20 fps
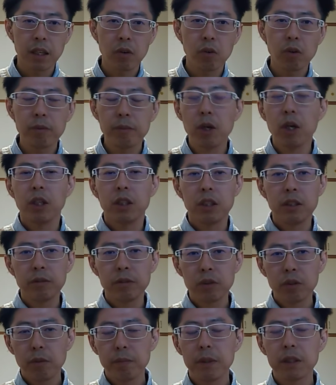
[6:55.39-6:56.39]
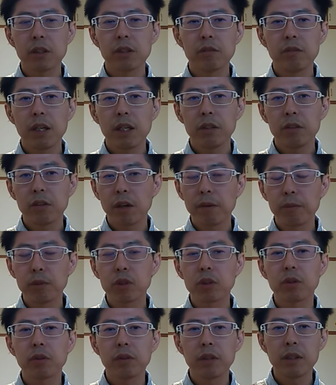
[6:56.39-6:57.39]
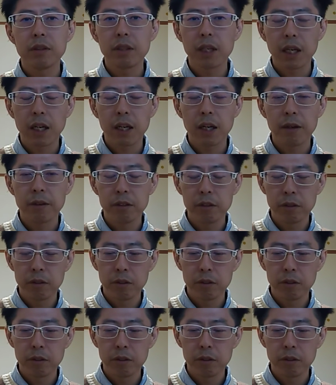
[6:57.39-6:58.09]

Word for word: これも自分の別のファイルとか持ち込んでるから、